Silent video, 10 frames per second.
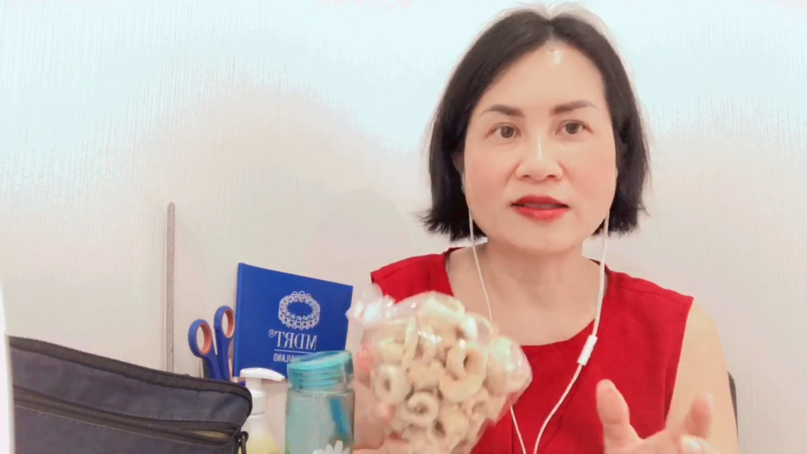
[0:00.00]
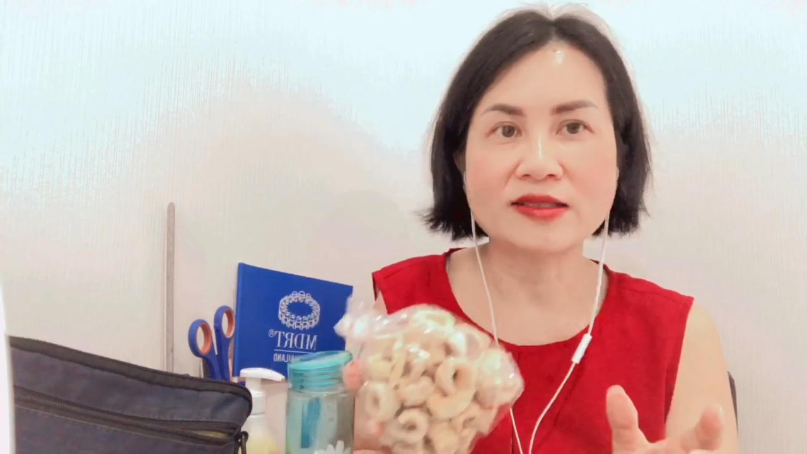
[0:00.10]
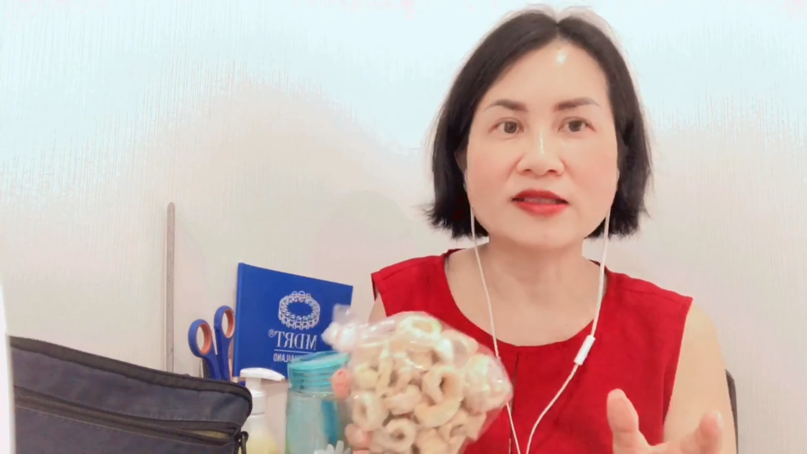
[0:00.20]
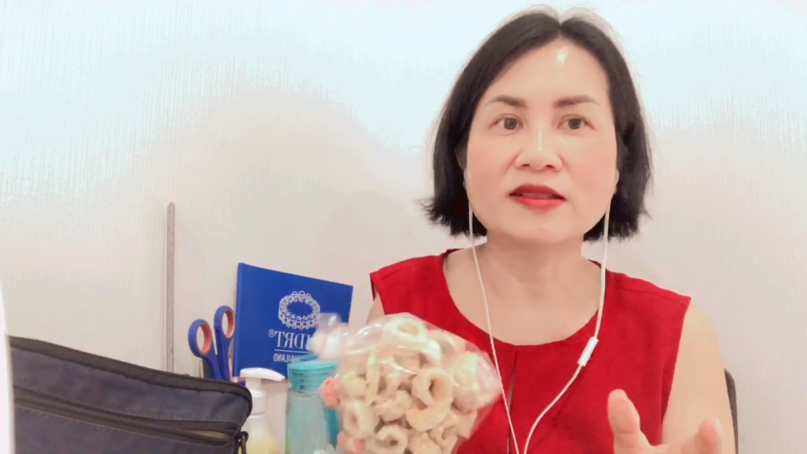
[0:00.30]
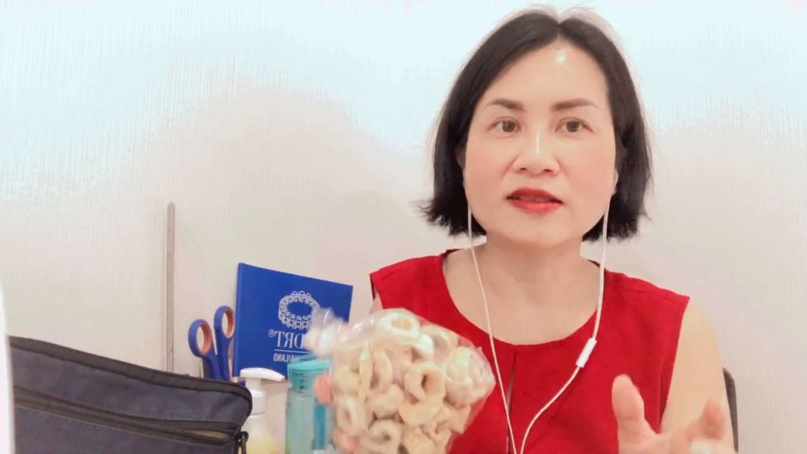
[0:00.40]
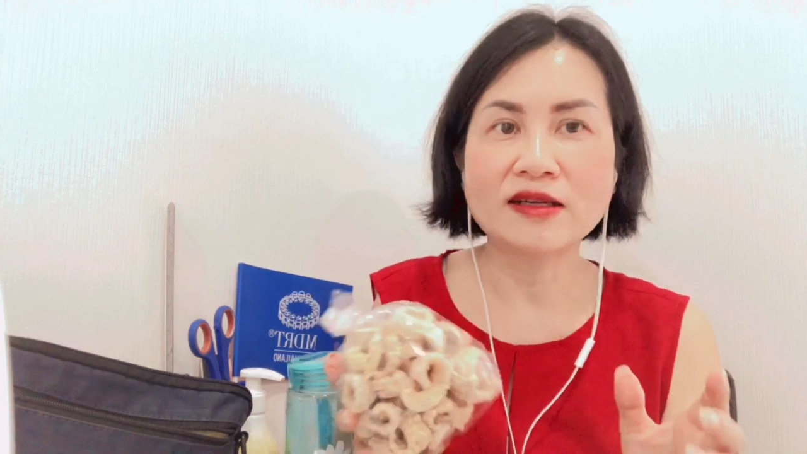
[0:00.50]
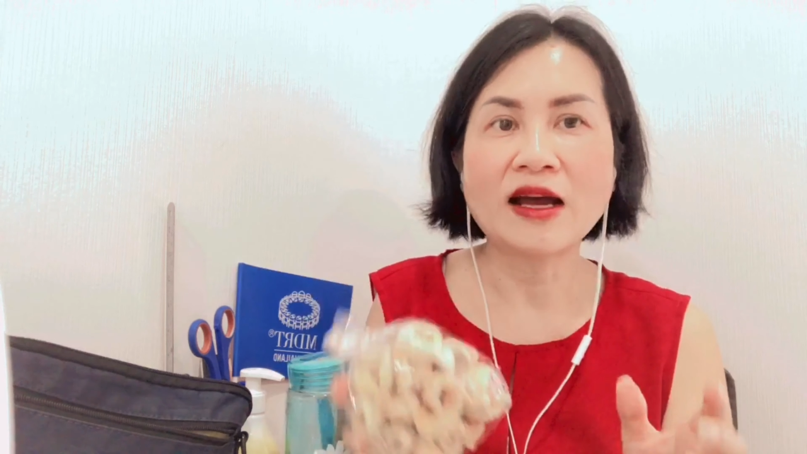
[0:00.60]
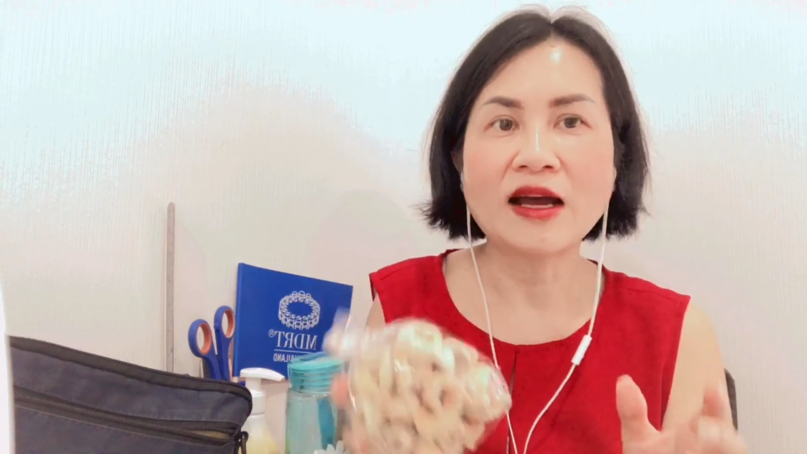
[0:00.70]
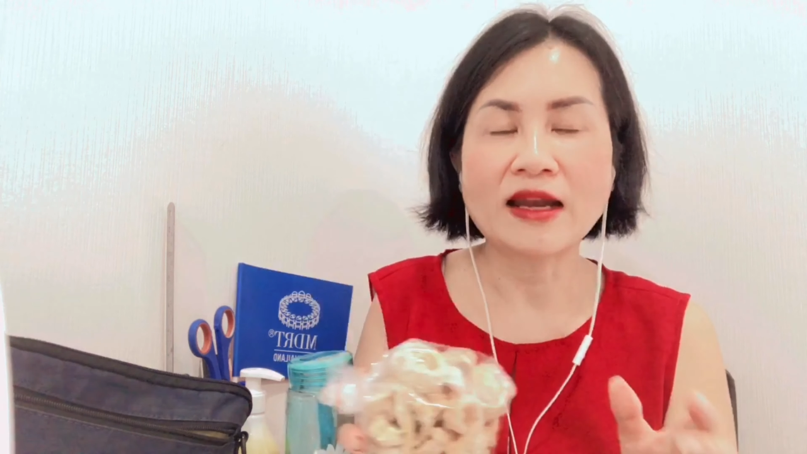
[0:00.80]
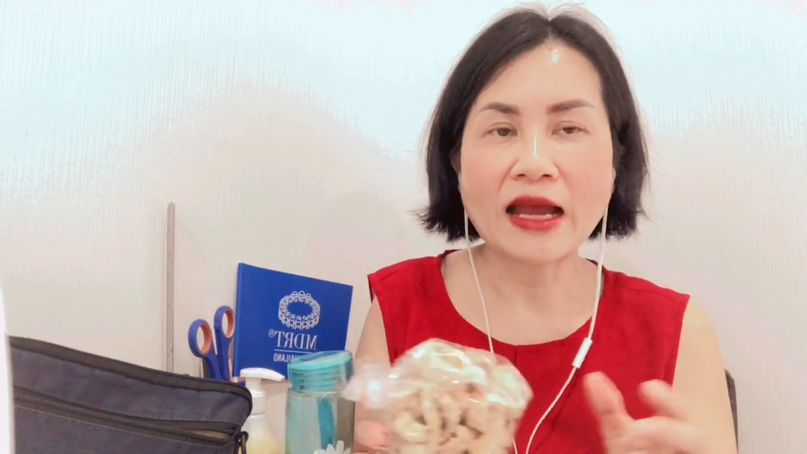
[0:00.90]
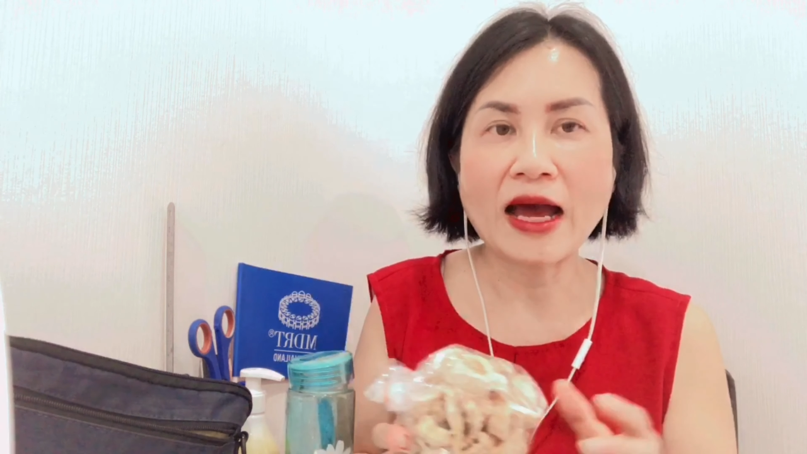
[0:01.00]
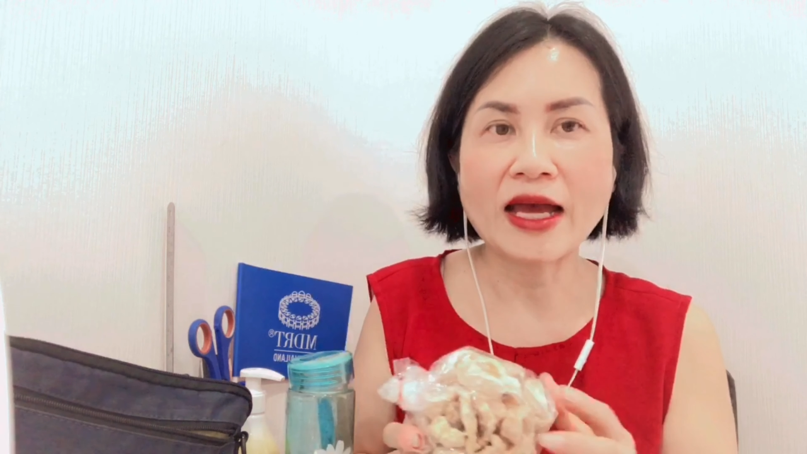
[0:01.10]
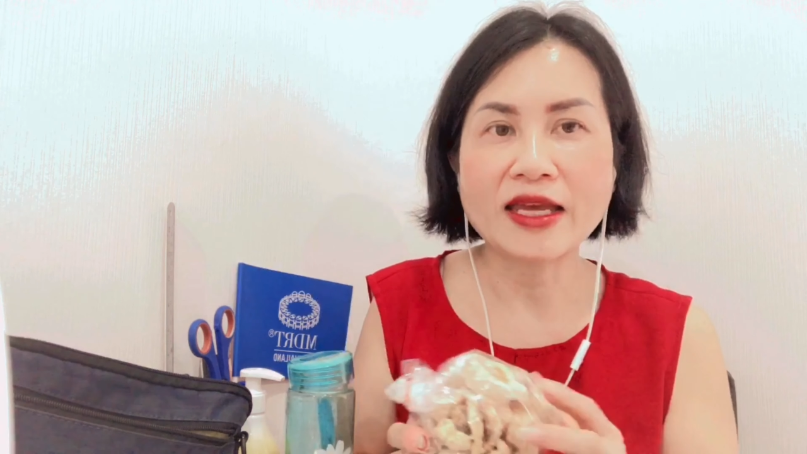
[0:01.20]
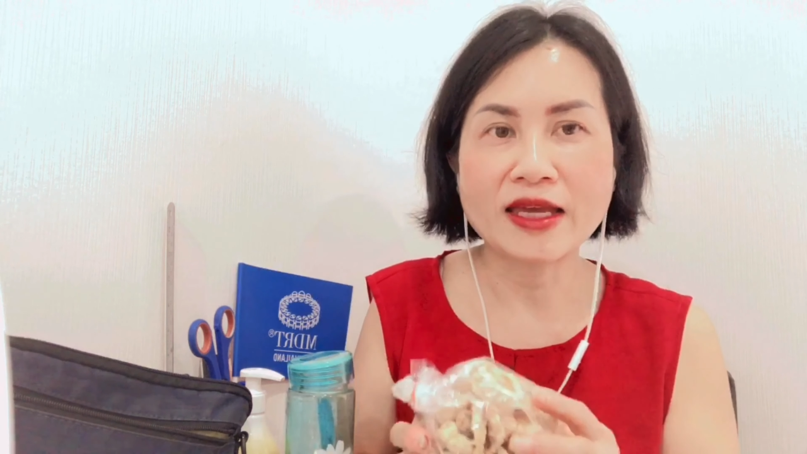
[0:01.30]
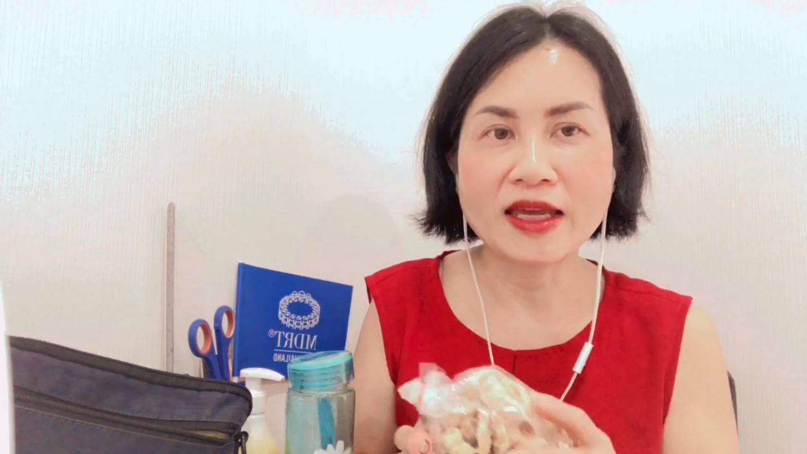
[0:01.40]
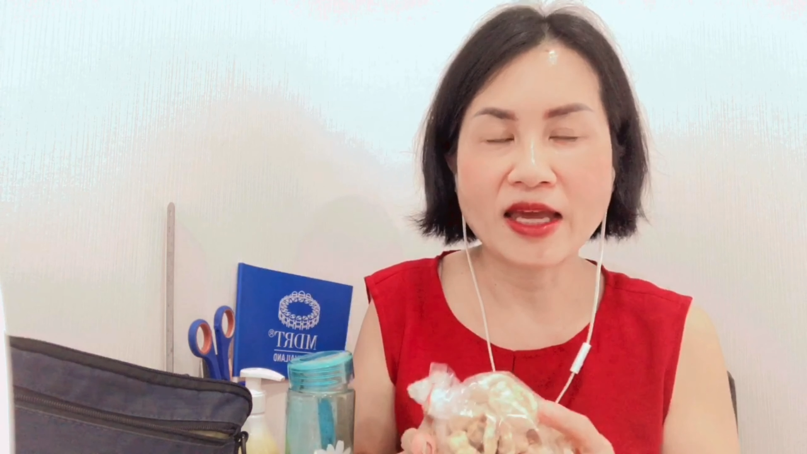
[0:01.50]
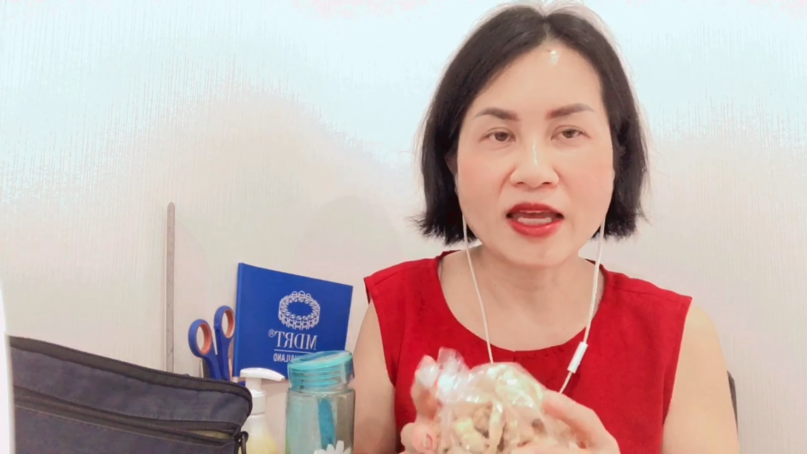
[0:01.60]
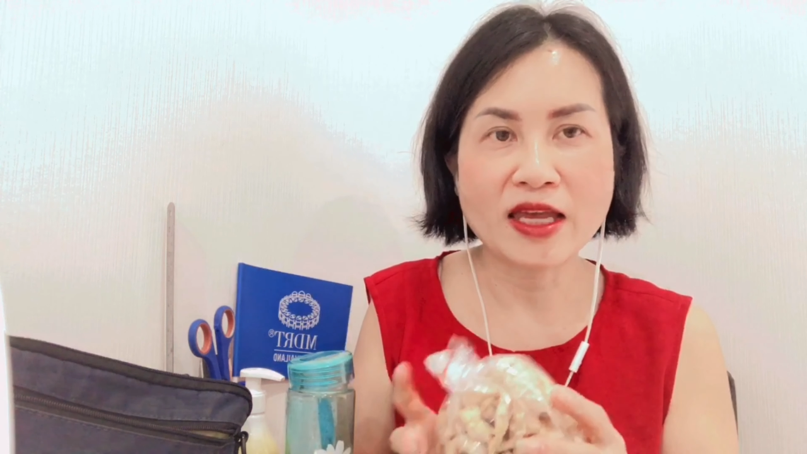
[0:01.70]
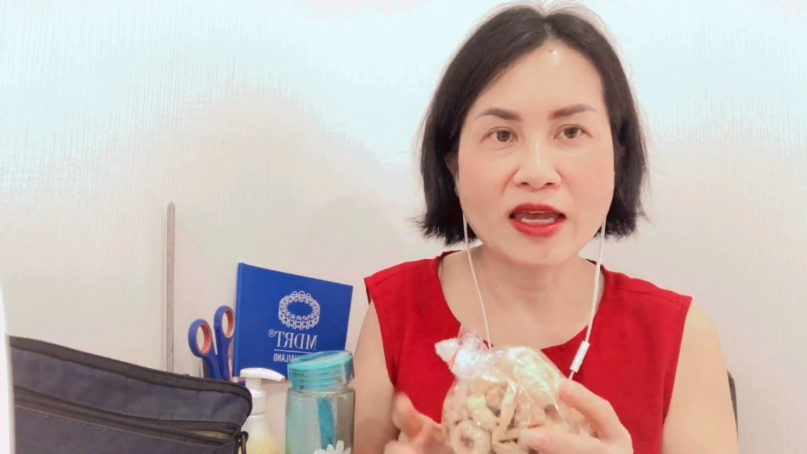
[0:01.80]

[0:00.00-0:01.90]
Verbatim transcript: ซื้อลาย AIA